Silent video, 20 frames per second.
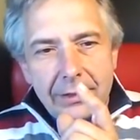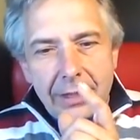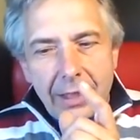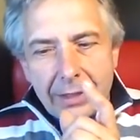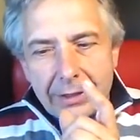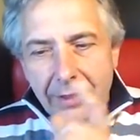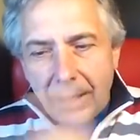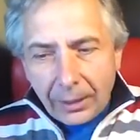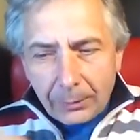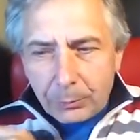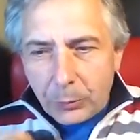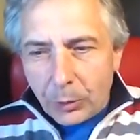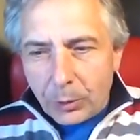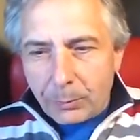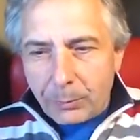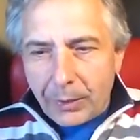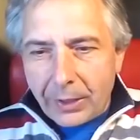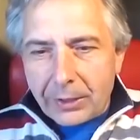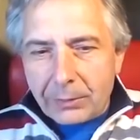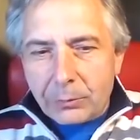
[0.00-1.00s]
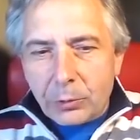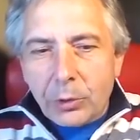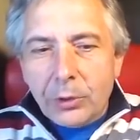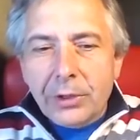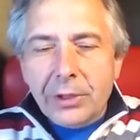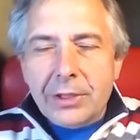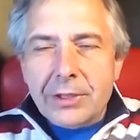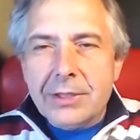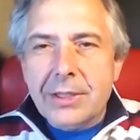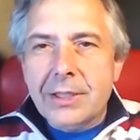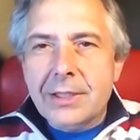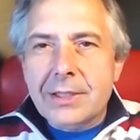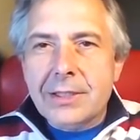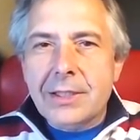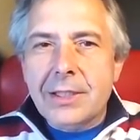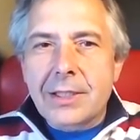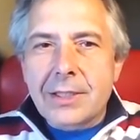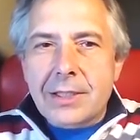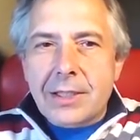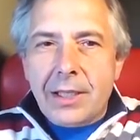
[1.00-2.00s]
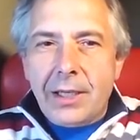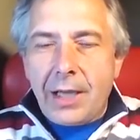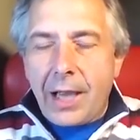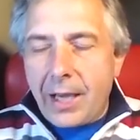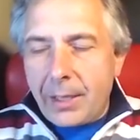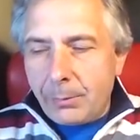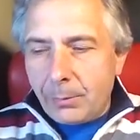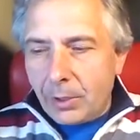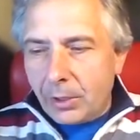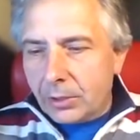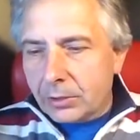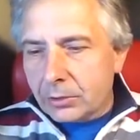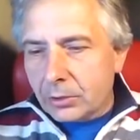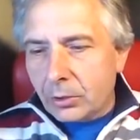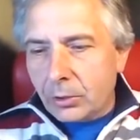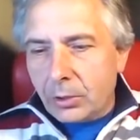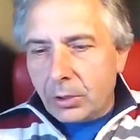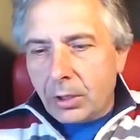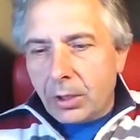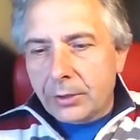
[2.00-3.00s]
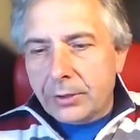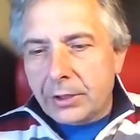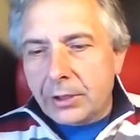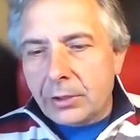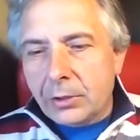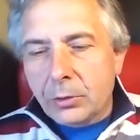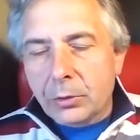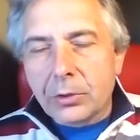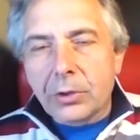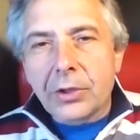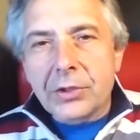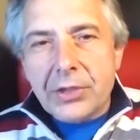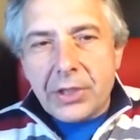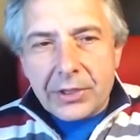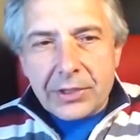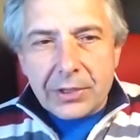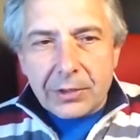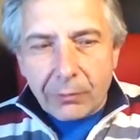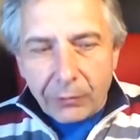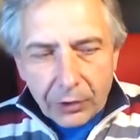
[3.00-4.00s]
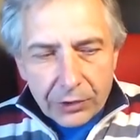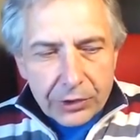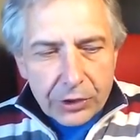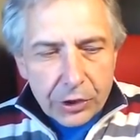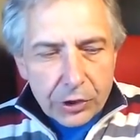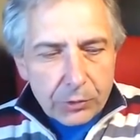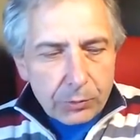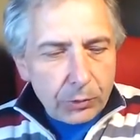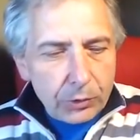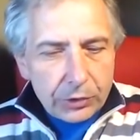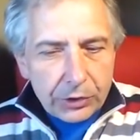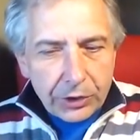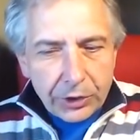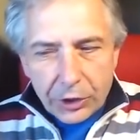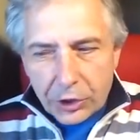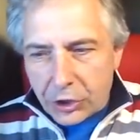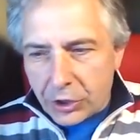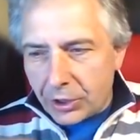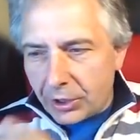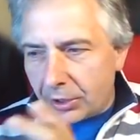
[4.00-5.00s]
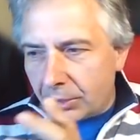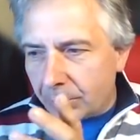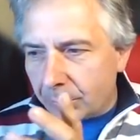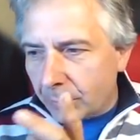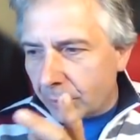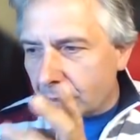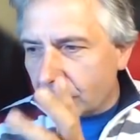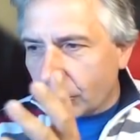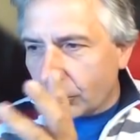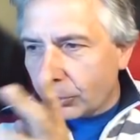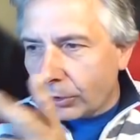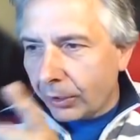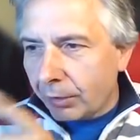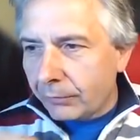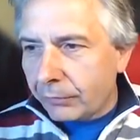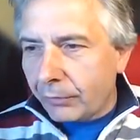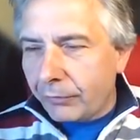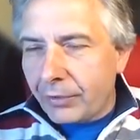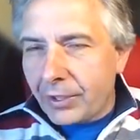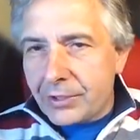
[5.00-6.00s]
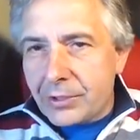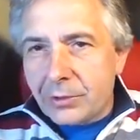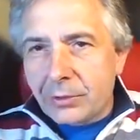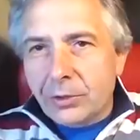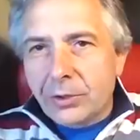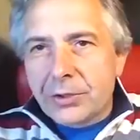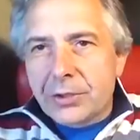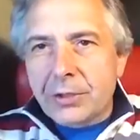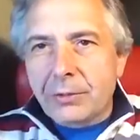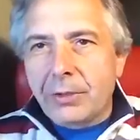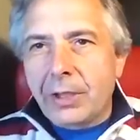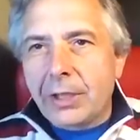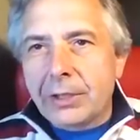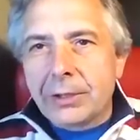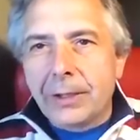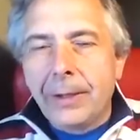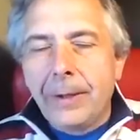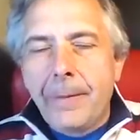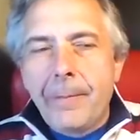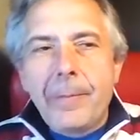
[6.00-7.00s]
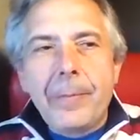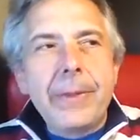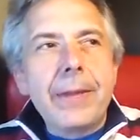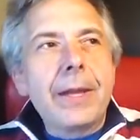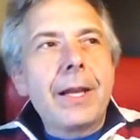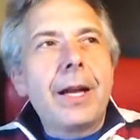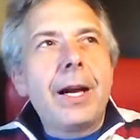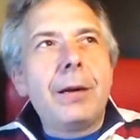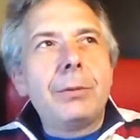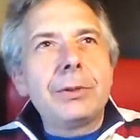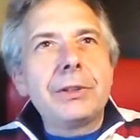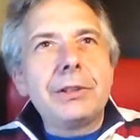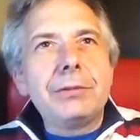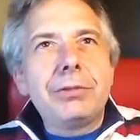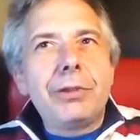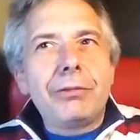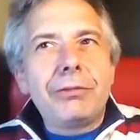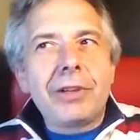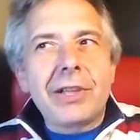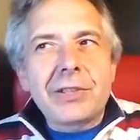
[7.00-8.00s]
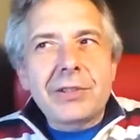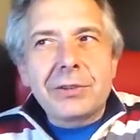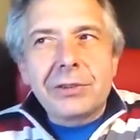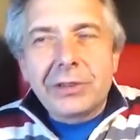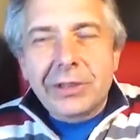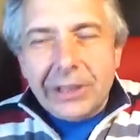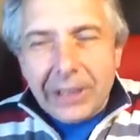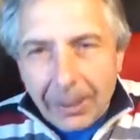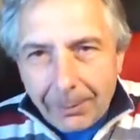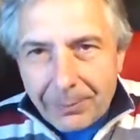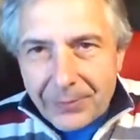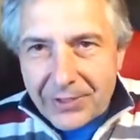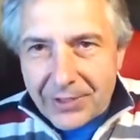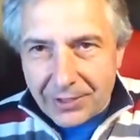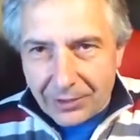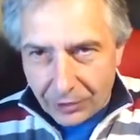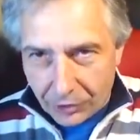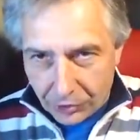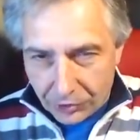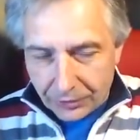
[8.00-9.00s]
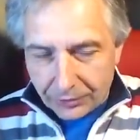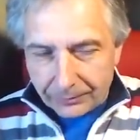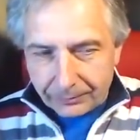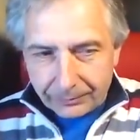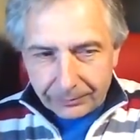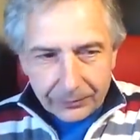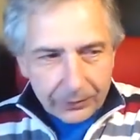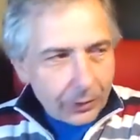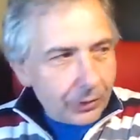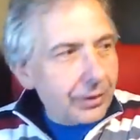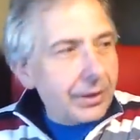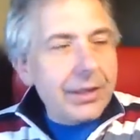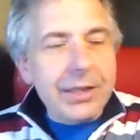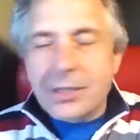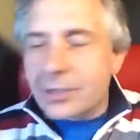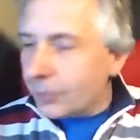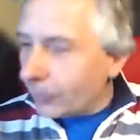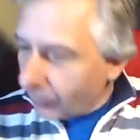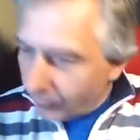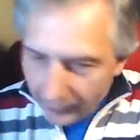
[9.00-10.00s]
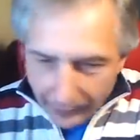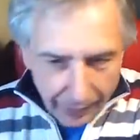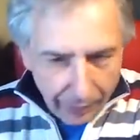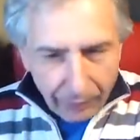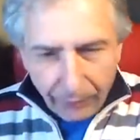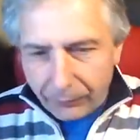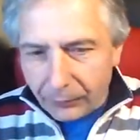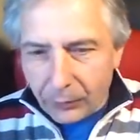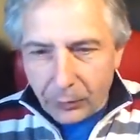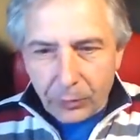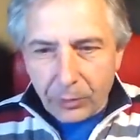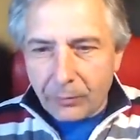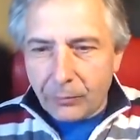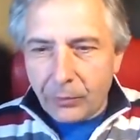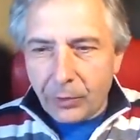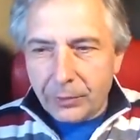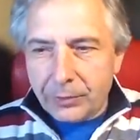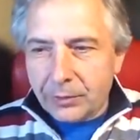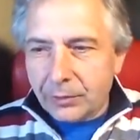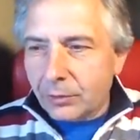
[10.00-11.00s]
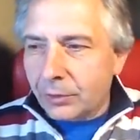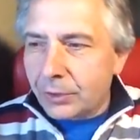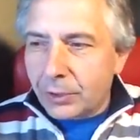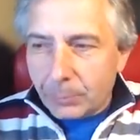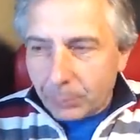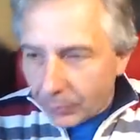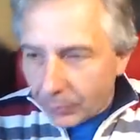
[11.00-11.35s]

Der Knackpunkt bei dem Grundgesetz ist einmal der Artikel 146, wo drin steht mit einer neuen Verfassung und so weiter. Aber die Verfassung gibt es ja schon. Und die ist auch nicht aufgehoben worden. Und die